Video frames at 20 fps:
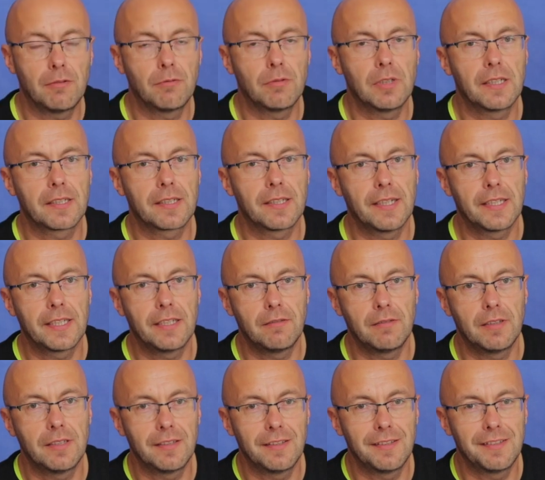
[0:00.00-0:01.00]

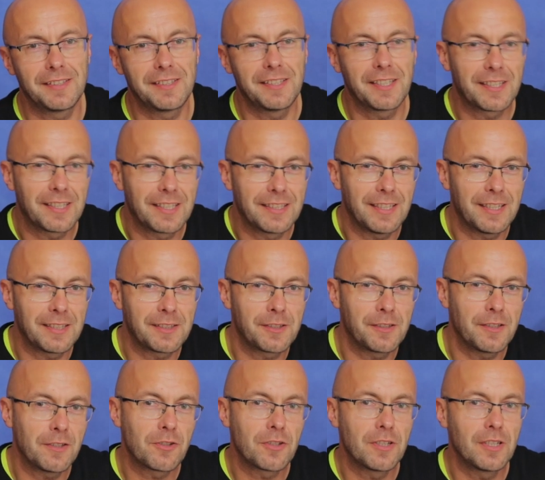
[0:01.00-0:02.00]
ulegają e,
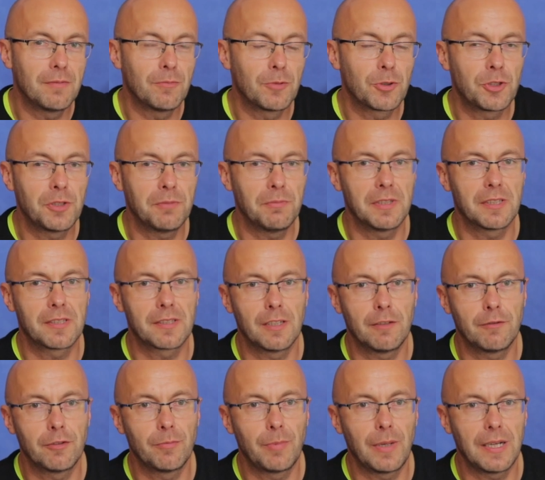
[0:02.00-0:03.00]
degradacji, czyli musimy
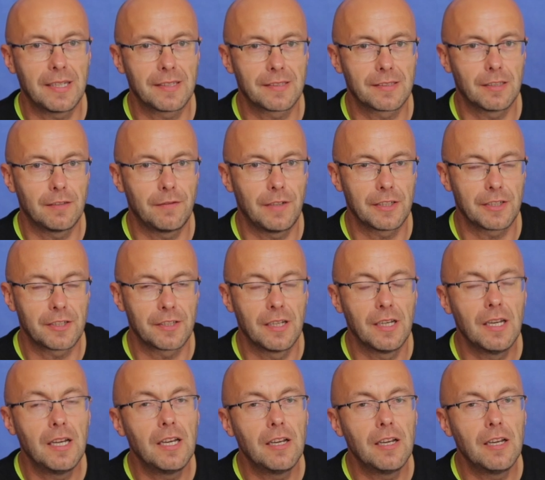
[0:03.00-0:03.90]
znowu balansować